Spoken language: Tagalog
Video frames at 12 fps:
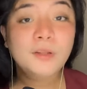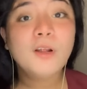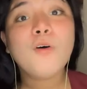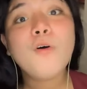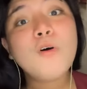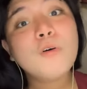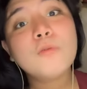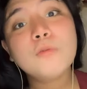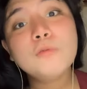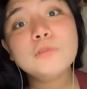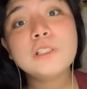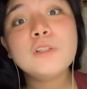Nako,
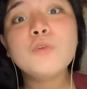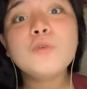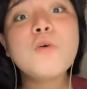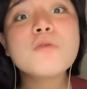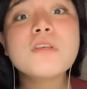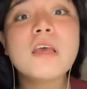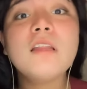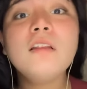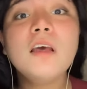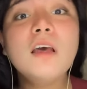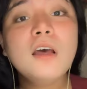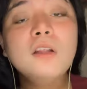kung sa
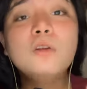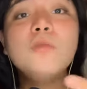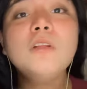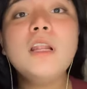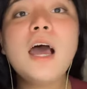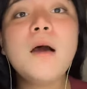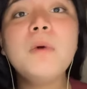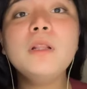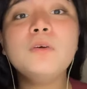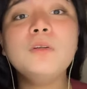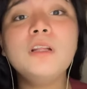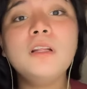totoosin, nung
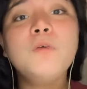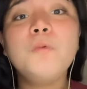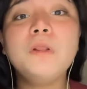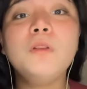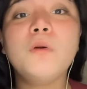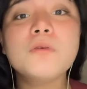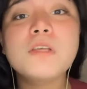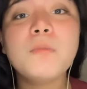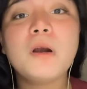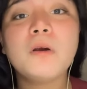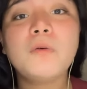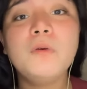nalaman ko na nag-withdraw
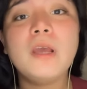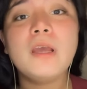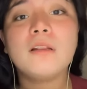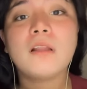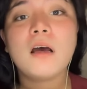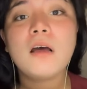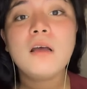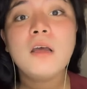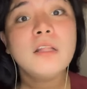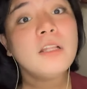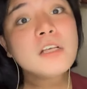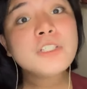si Marcoleta,
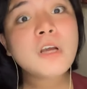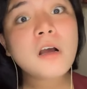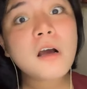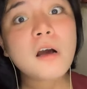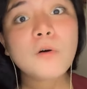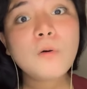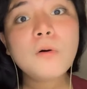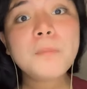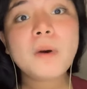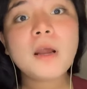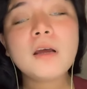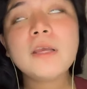na-shock
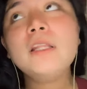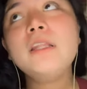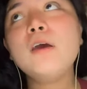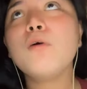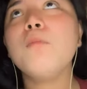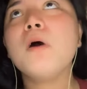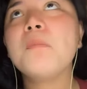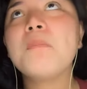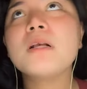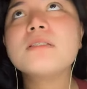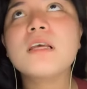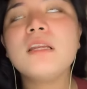ako, parang hindi ako
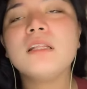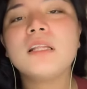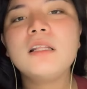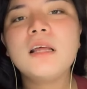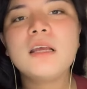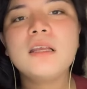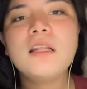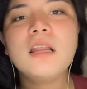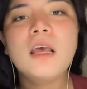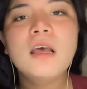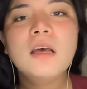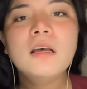makapagsalita dahil